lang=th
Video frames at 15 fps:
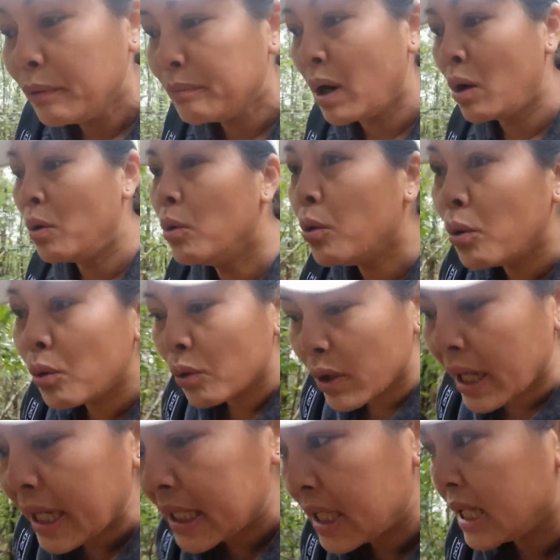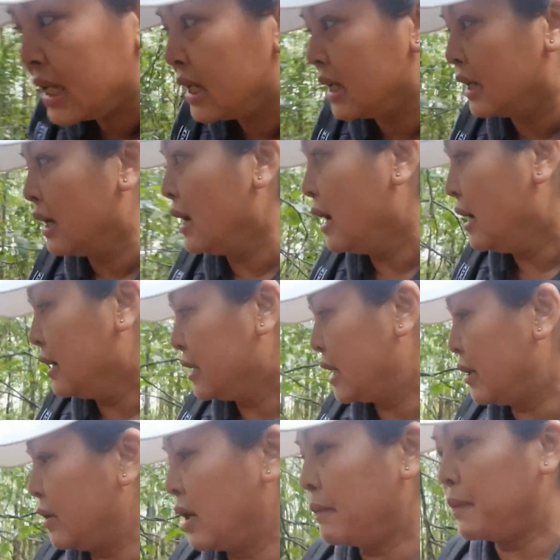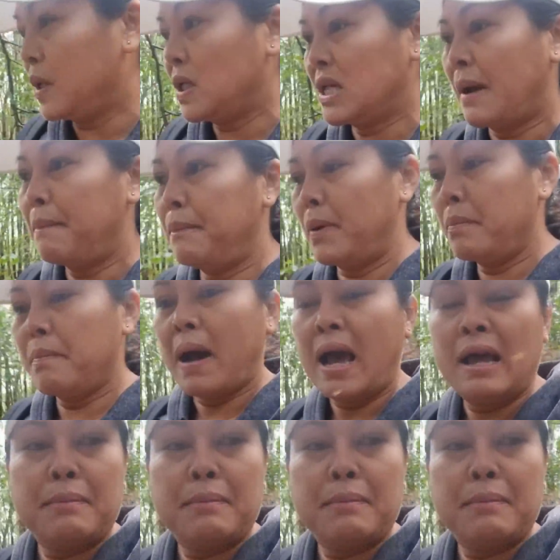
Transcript: บ่หูก็ดีเจ้าอย่าไปจับไปใบ